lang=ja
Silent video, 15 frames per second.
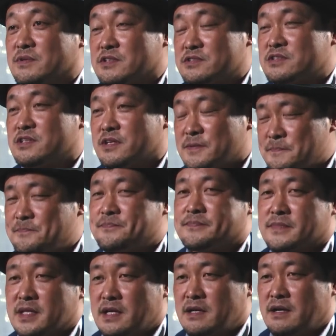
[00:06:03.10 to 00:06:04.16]
まして、
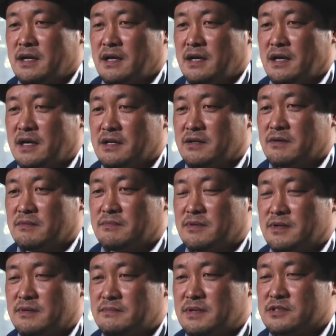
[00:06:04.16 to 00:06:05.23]
あの、
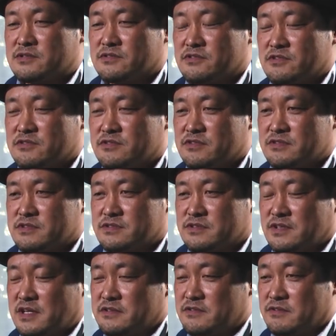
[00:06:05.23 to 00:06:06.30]
まあ、職業助
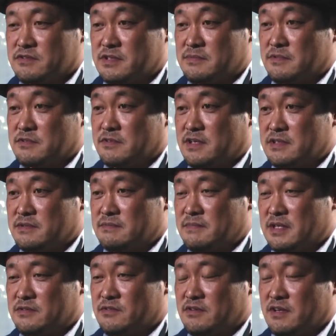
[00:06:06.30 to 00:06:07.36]
監督で僕は、ま
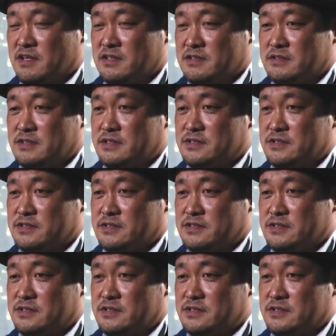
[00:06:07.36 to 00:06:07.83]
あ、